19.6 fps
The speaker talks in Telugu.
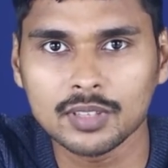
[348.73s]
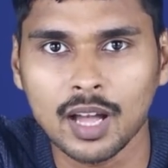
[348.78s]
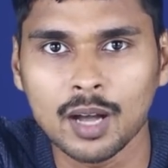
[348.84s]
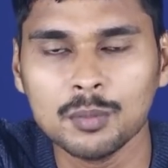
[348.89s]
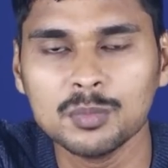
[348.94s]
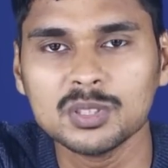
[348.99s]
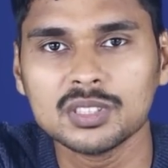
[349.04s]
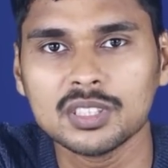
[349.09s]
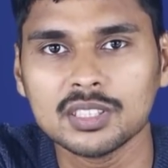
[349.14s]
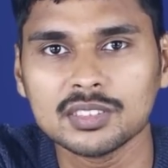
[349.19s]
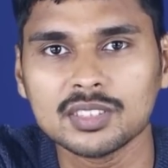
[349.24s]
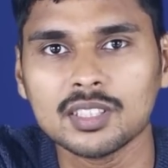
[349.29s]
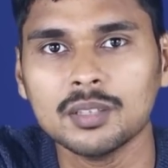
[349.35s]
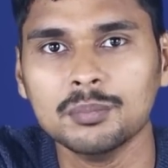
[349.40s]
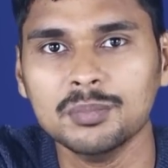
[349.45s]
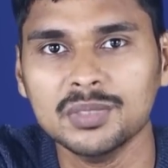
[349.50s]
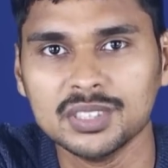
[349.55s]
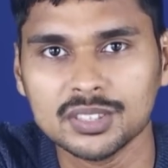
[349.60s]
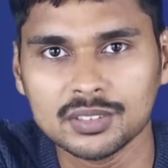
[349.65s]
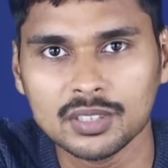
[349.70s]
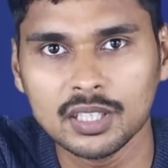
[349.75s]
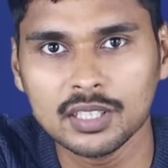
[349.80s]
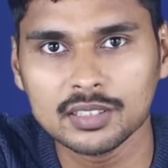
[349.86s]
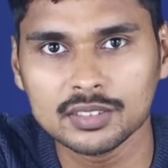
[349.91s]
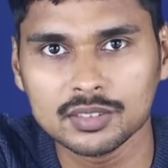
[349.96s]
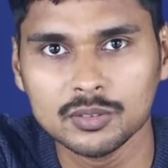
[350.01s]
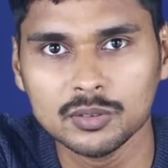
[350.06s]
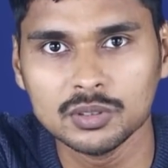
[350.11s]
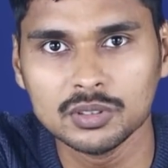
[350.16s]
తాము చేసిన
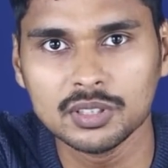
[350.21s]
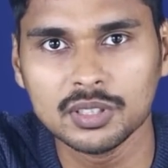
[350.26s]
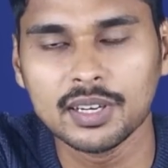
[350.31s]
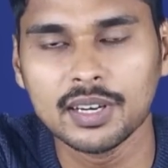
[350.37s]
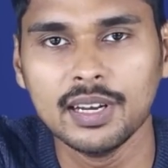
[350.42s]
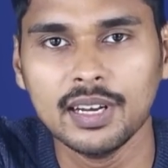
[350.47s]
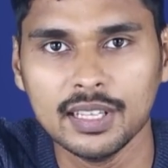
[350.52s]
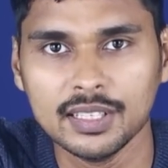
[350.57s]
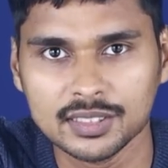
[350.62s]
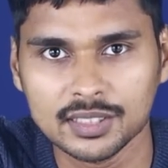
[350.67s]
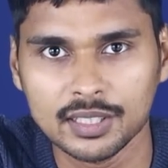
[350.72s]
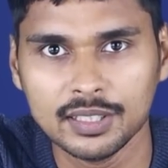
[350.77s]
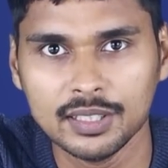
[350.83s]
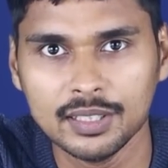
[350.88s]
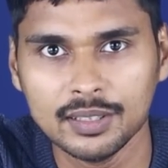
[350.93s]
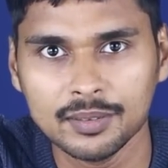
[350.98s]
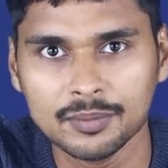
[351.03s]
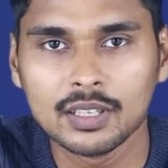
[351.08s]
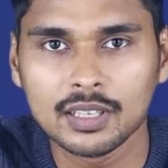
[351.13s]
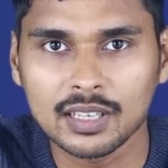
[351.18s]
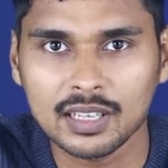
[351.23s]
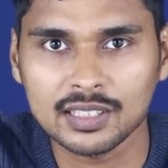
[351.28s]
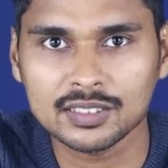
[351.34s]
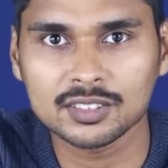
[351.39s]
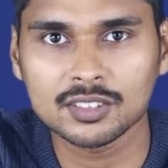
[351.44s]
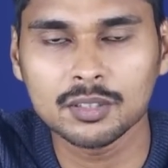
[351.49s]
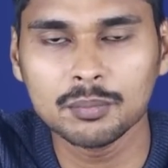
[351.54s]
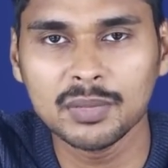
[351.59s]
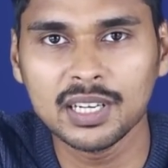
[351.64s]
మిస్టేక్స్ నుంచి రియలైజ్ అయ్యి
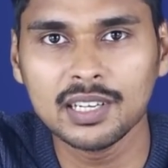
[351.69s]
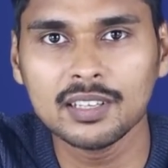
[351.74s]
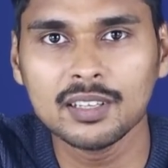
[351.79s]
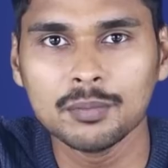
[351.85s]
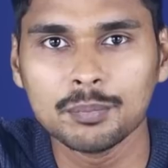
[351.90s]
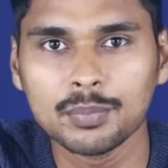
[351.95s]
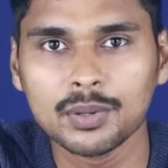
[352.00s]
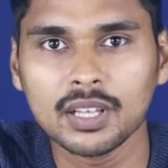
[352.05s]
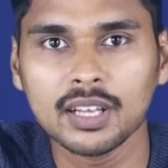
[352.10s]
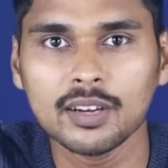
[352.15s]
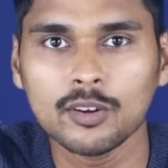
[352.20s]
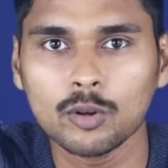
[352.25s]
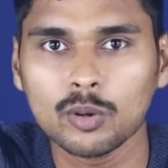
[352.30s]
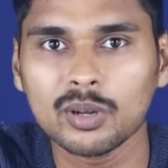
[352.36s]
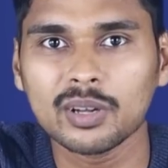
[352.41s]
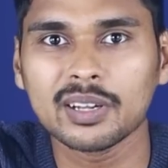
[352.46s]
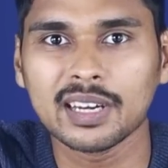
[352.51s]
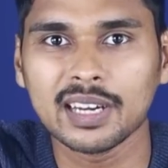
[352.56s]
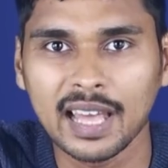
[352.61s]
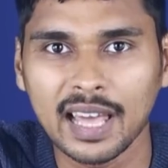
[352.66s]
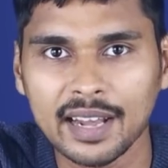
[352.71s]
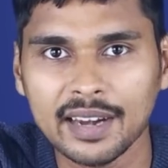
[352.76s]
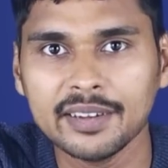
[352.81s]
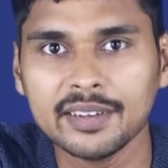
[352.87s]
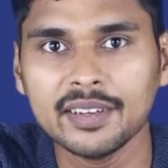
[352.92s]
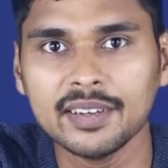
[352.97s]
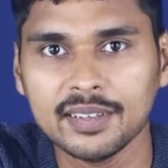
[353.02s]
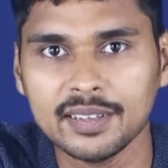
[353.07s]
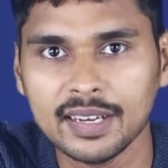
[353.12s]
కస్టమర్లకి ఇప్పటికైనా ఒక
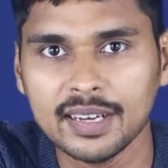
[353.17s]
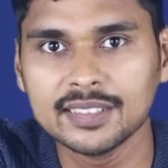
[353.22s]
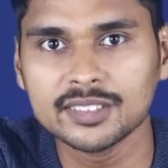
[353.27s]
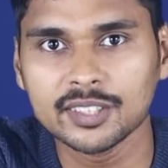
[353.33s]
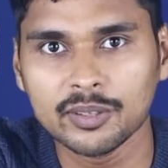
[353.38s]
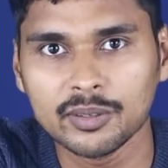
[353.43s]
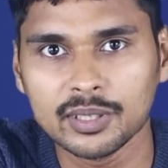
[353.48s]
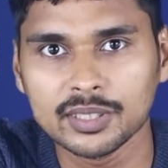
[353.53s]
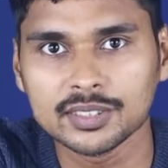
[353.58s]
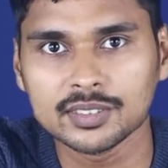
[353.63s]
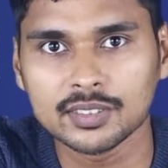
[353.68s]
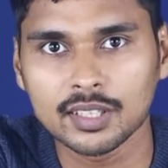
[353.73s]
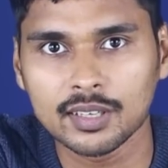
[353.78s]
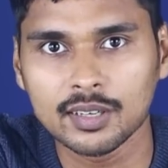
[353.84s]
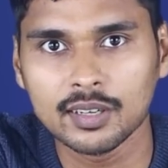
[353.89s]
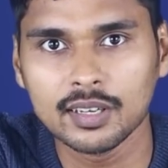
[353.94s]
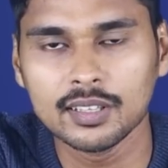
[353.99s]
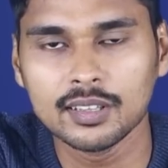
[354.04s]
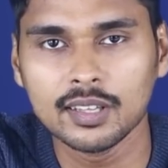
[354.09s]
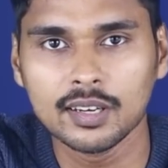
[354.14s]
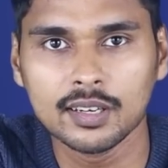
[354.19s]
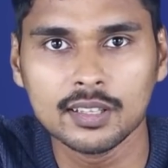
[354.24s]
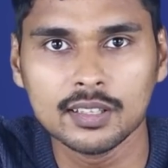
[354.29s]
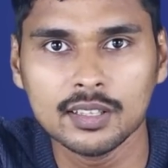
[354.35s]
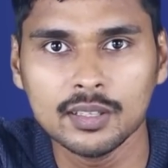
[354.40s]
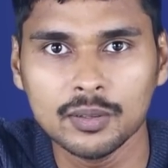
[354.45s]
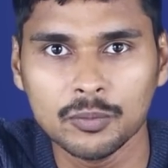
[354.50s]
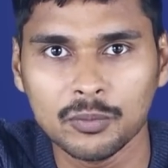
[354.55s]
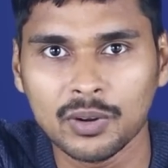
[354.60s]
క్లారిటీ డేట్స్ ఏమైనా ఇస్తారా లేదా
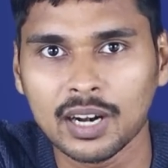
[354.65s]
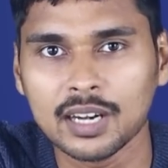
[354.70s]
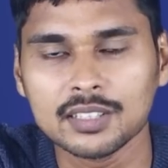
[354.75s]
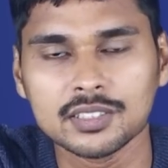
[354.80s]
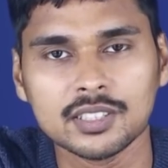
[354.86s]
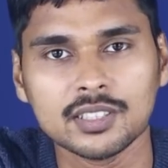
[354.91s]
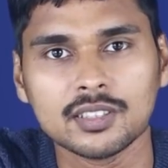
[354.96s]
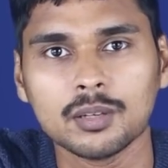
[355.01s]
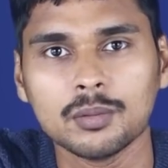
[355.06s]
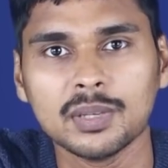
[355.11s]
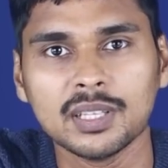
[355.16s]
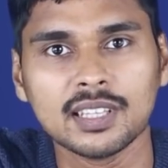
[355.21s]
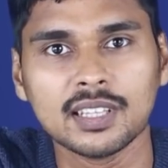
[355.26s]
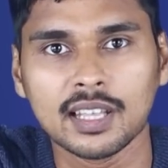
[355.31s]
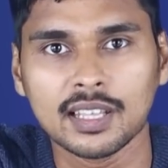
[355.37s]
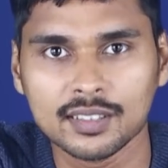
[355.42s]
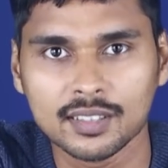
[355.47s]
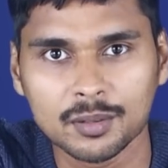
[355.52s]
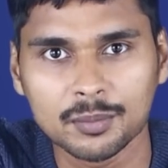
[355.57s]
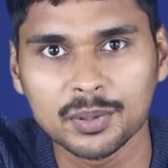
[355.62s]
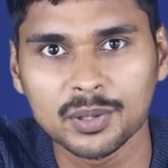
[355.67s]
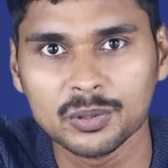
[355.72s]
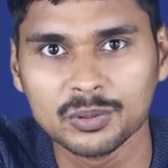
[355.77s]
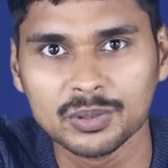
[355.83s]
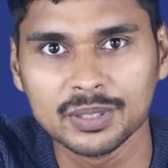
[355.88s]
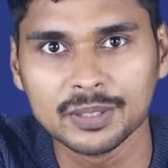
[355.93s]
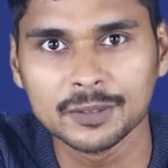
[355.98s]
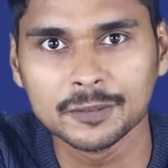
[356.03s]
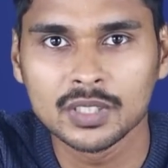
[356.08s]
అనేది వాళ్ళ చేతుల మీద ఆధారపడి
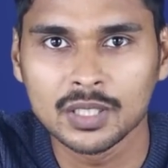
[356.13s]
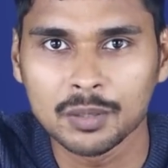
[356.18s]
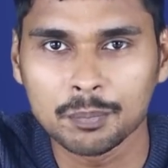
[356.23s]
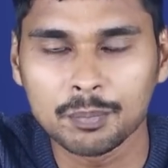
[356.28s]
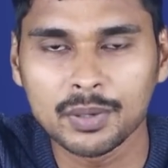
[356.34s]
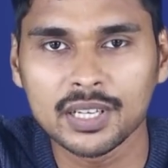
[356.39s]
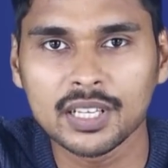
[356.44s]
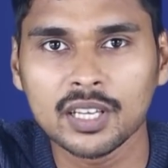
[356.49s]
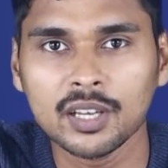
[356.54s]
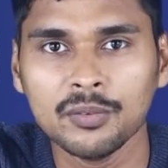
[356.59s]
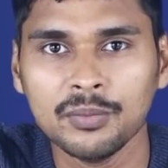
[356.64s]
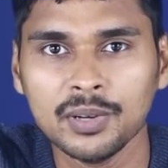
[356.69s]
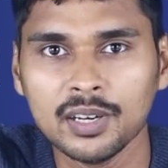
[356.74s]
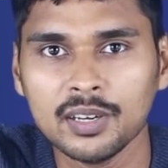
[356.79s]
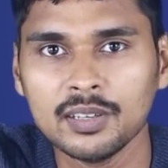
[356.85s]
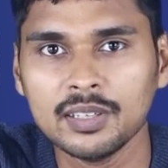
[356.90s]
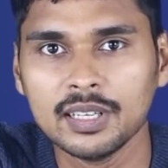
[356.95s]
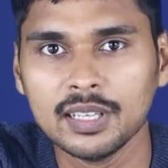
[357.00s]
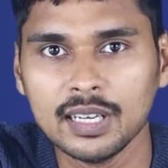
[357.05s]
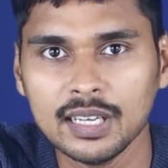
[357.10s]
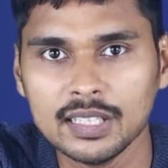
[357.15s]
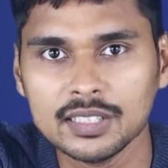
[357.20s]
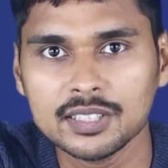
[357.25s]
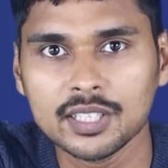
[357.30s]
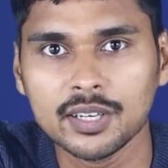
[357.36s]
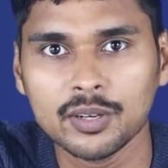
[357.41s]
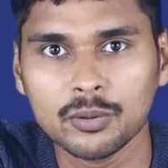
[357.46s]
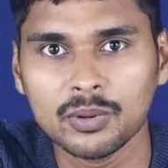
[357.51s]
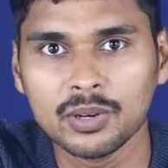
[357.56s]
ఉంది ఇప్పటికే వీళ్ళు డిలే
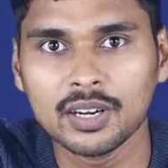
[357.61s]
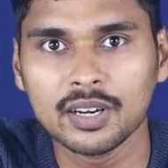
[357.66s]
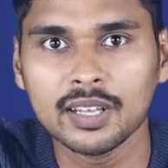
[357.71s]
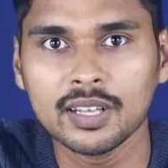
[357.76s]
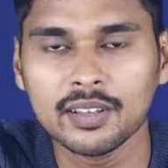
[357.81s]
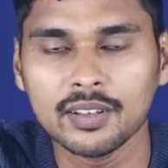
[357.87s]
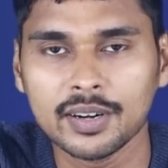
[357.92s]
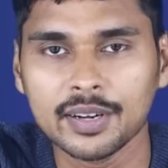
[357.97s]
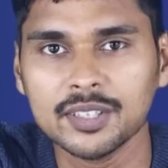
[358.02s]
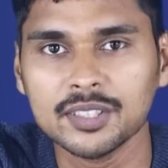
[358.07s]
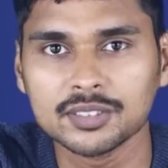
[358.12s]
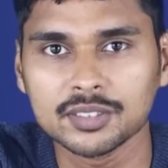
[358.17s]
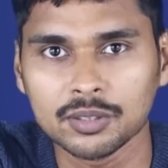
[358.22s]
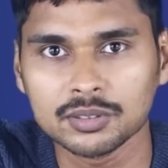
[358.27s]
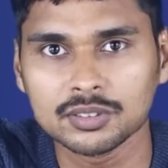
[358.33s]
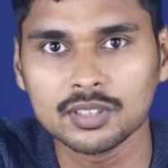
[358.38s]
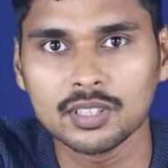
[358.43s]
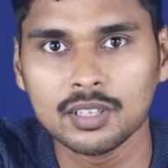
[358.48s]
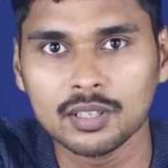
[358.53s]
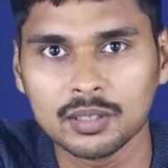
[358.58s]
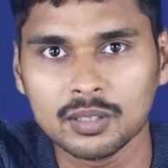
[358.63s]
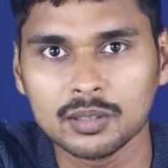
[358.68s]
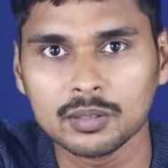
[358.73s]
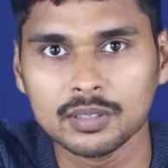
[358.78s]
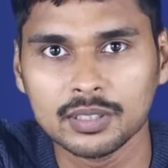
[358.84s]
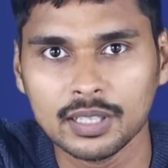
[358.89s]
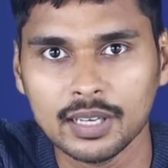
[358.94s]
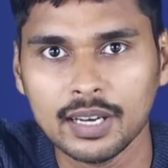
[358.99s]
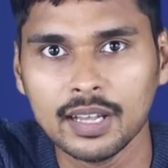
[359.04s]
చేయడం వల్ల రెండు సంవత్సరాలు
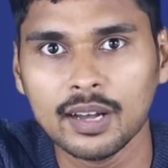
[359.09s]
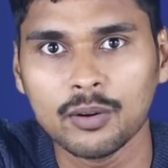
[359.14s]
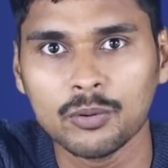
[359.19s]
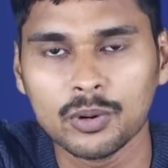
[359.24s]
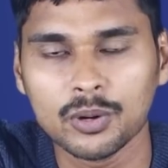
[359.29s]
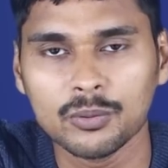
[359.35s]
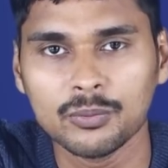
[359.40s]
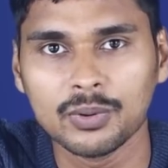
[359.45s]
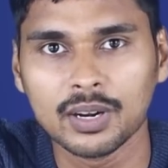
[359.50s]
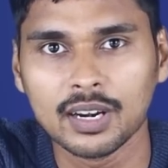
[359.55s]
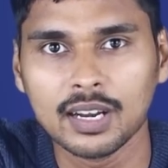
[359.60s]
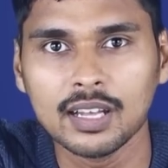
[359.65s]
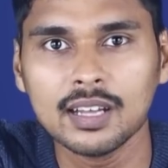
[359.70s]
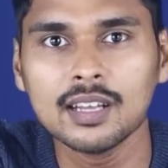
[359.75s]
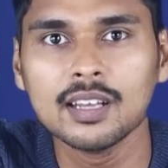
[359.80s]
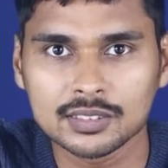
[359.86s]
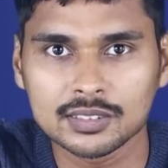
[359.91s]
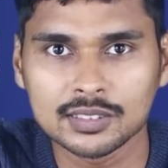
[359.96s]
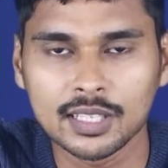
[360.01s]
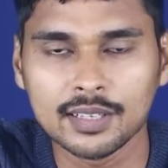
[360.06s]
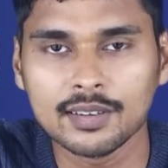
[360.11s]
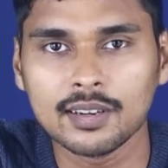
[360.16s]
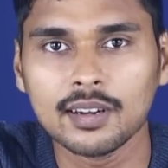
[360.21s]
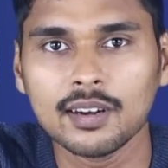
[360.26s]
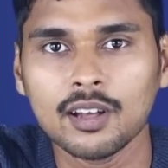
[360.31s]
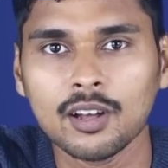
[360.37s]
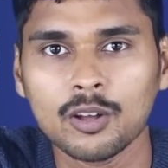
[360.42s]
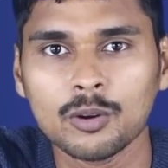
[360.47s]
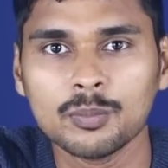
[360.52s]
డిలే అవ్వడం వల్ల
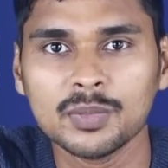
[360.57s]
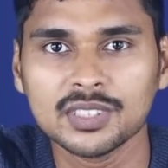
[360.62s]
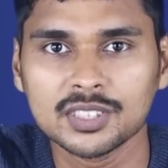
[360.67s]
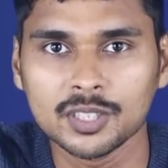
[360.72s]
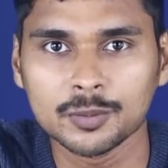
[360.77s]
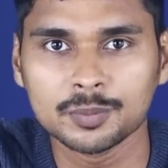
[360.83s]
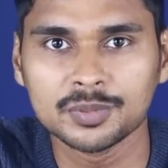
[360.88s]
సెంట్రల్ గవర్నమెంట్